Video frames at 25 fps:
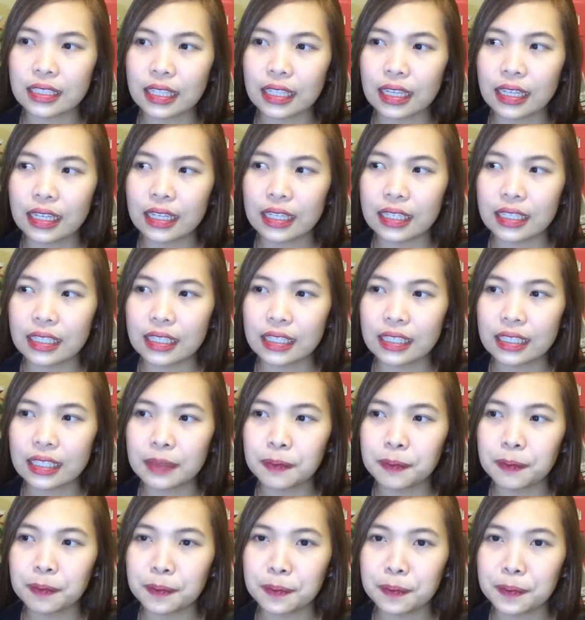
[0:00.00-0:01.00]

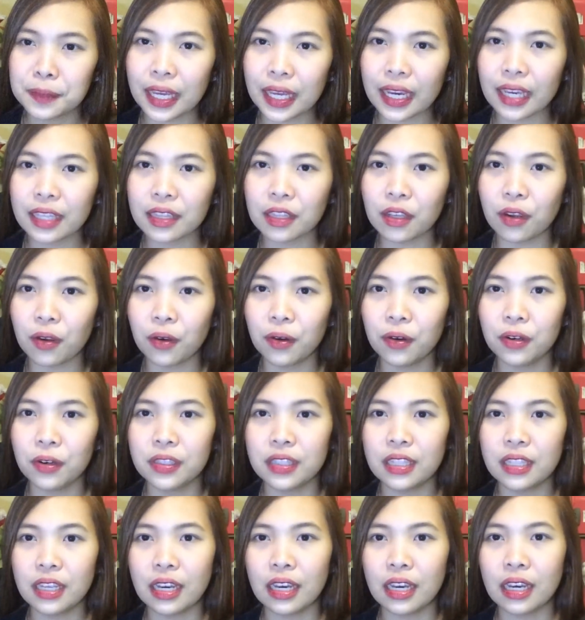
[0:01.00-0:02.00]
um, nakita ko
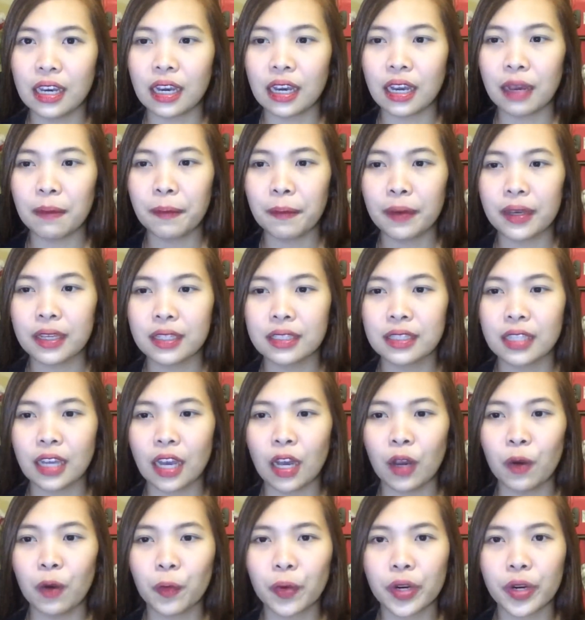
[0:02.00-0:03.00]
na kapag
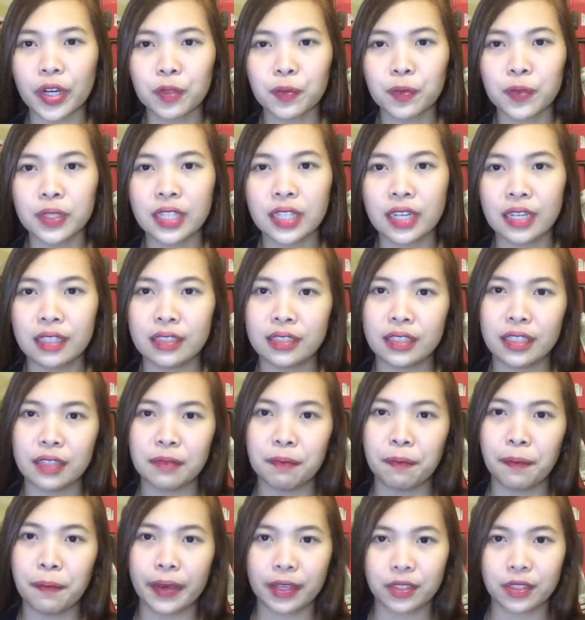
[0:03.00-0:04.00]
naka-worth
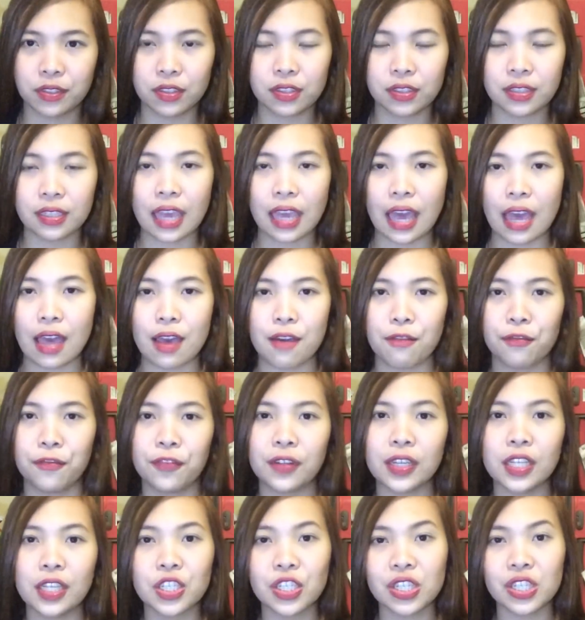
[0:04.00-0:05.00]
100 pesos ka,
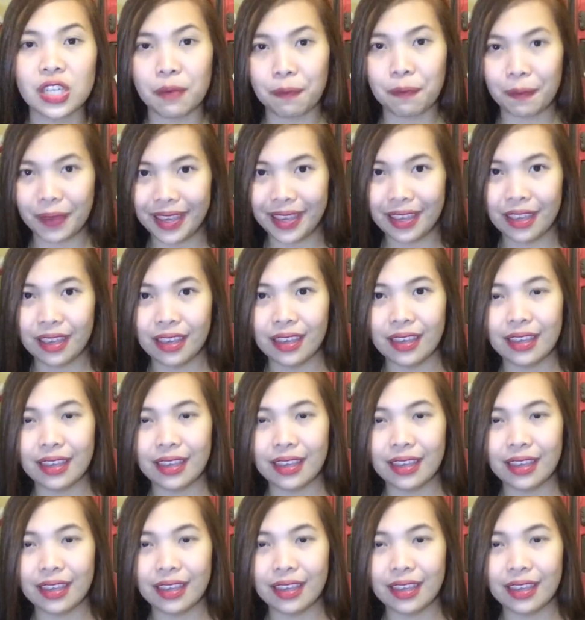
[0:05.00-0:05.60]
free shipping